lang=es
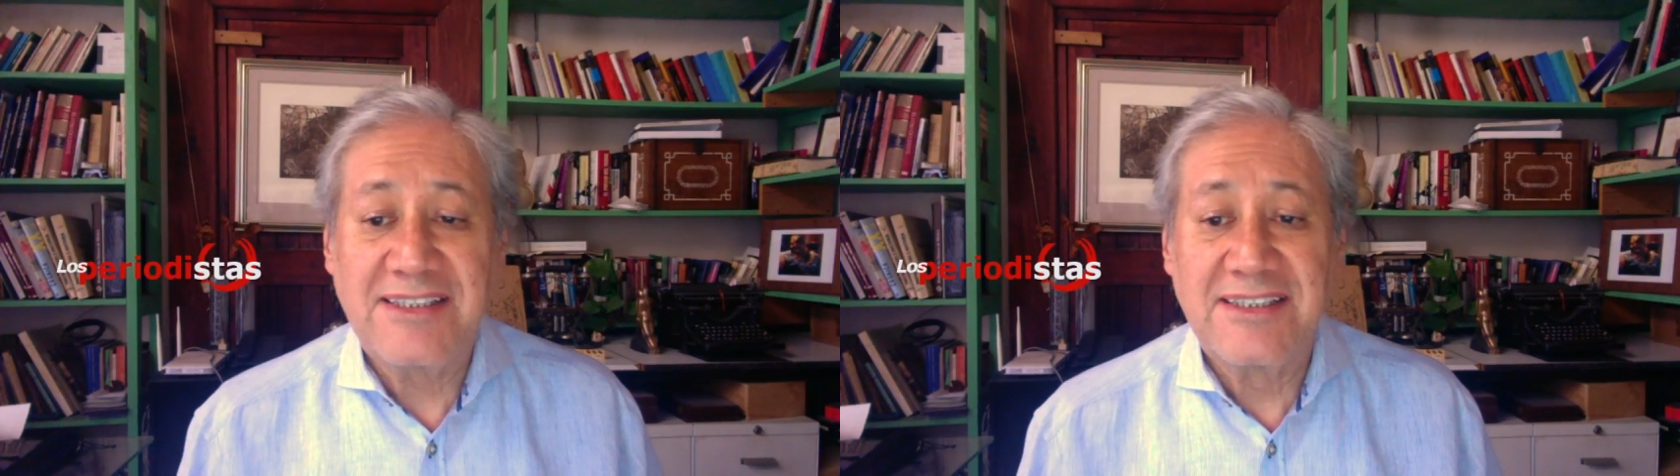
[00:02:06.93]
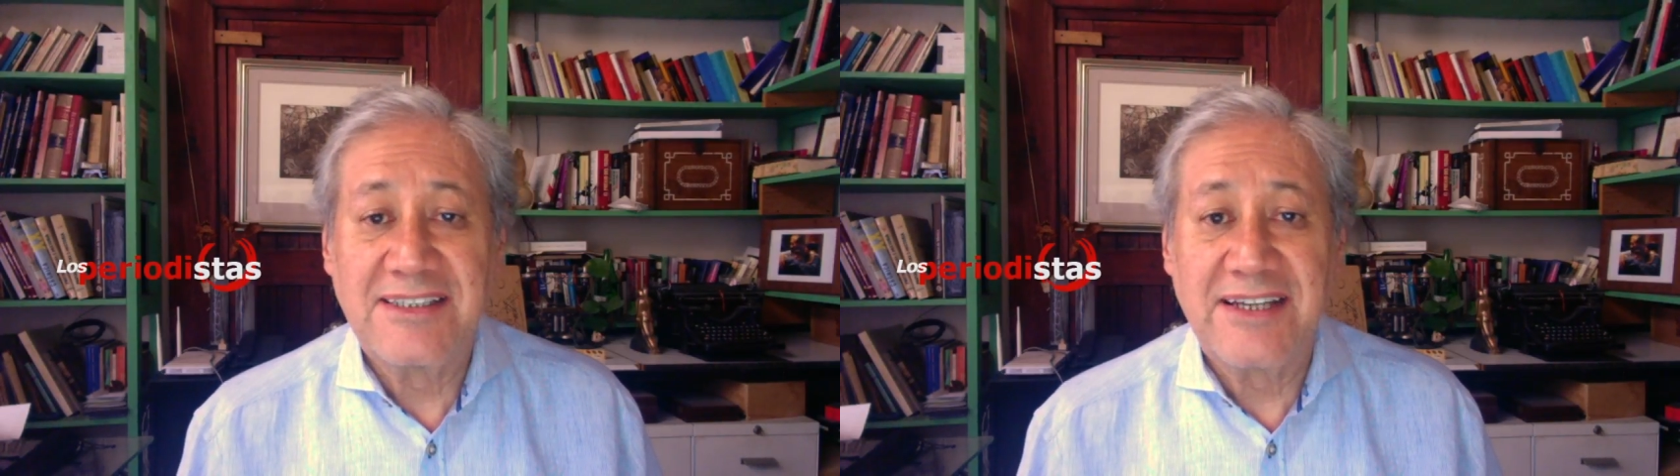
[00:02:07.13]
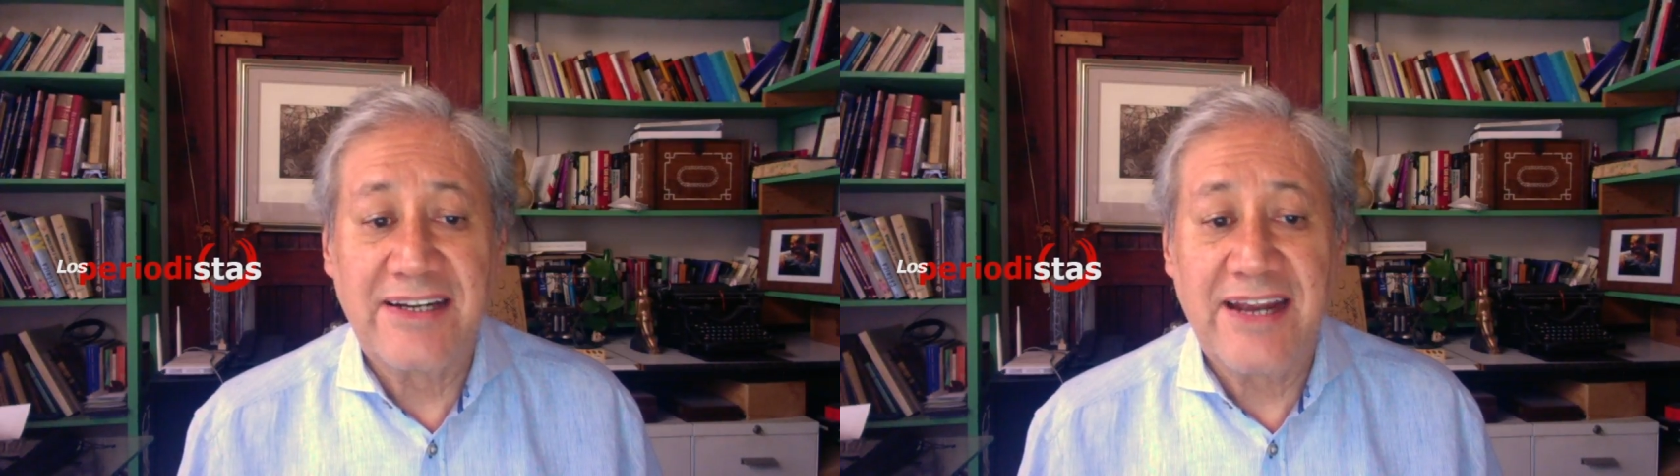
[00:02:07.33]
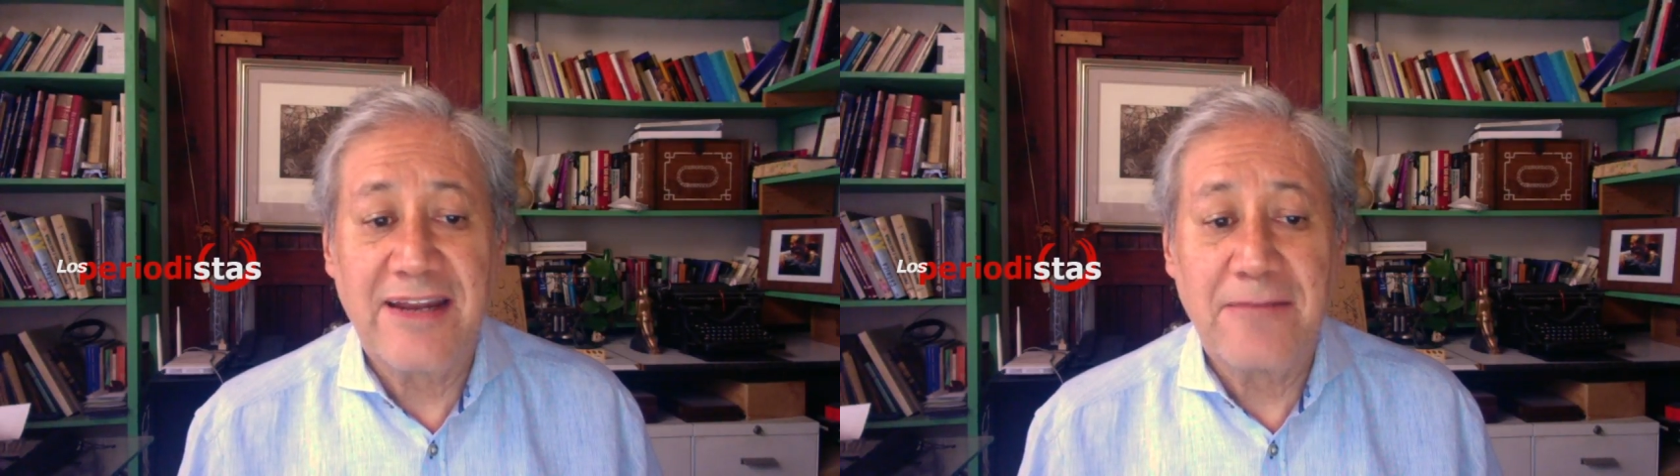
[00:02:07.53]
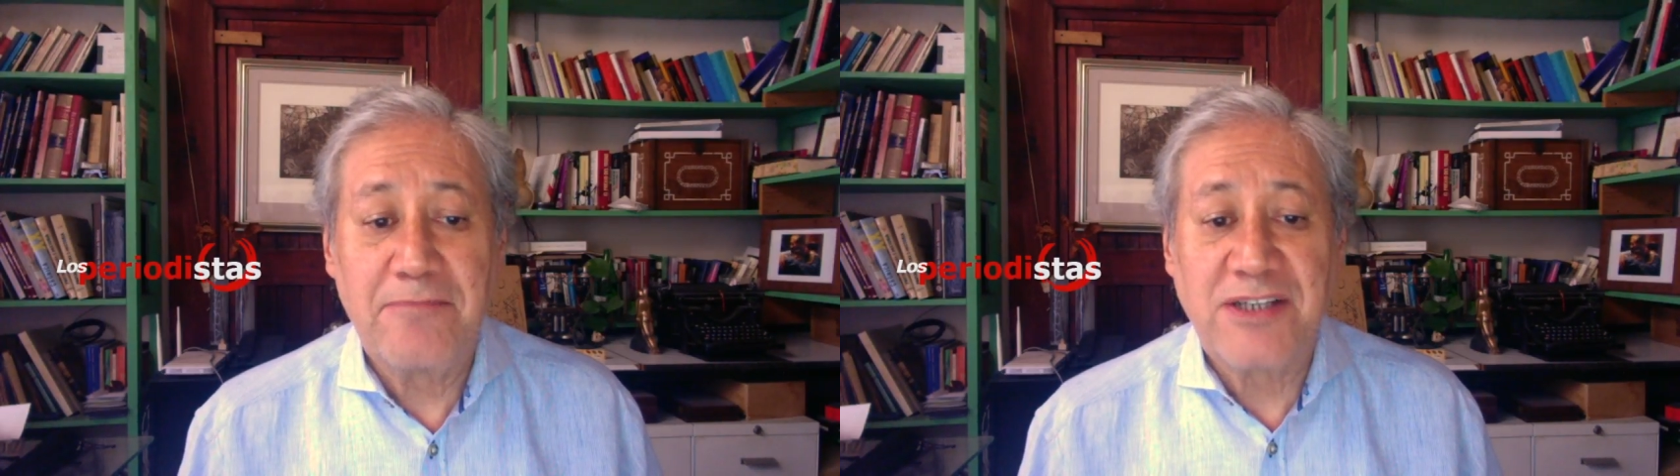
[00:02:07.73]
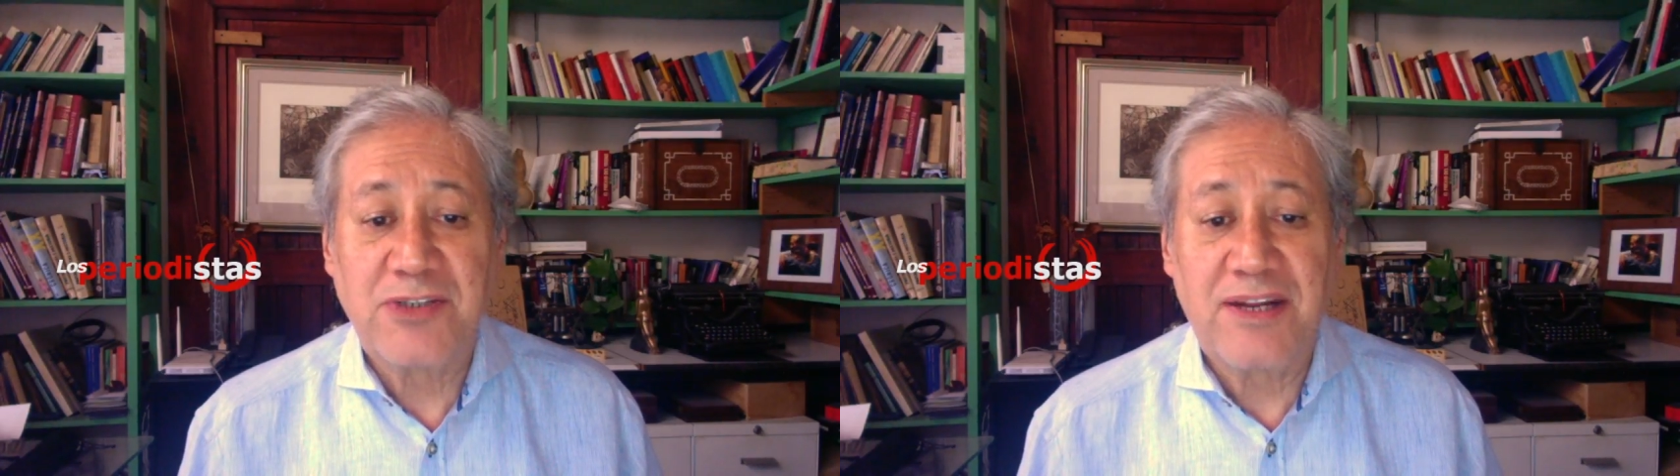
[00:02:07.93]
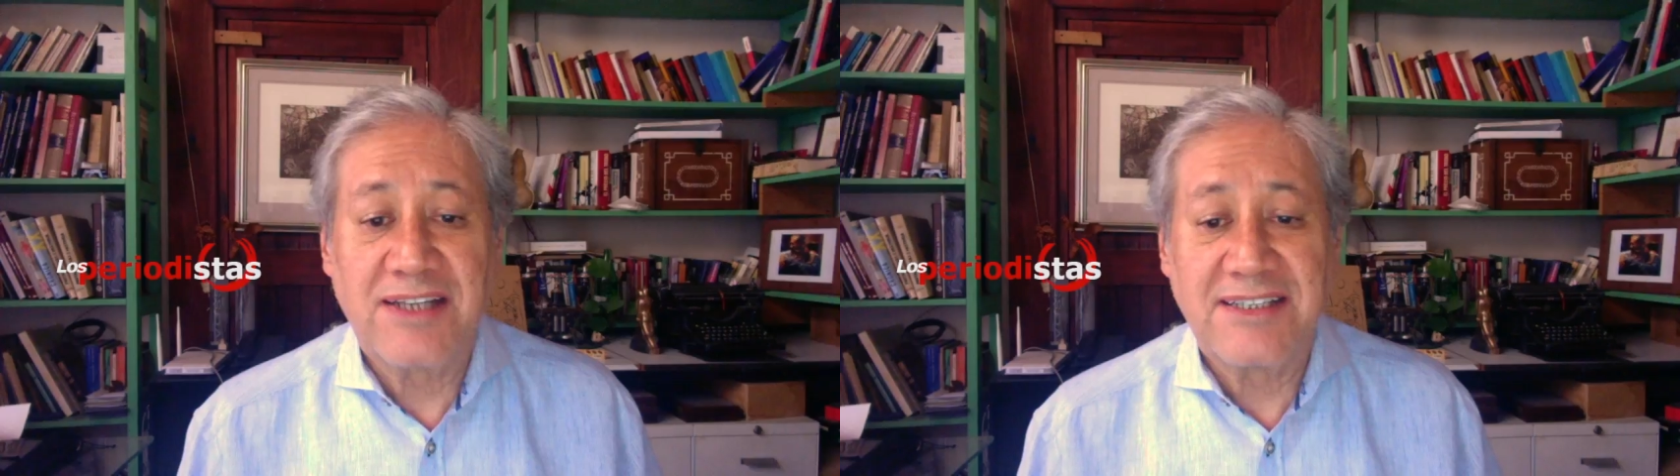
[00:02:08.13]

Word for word: cerrar el paso a las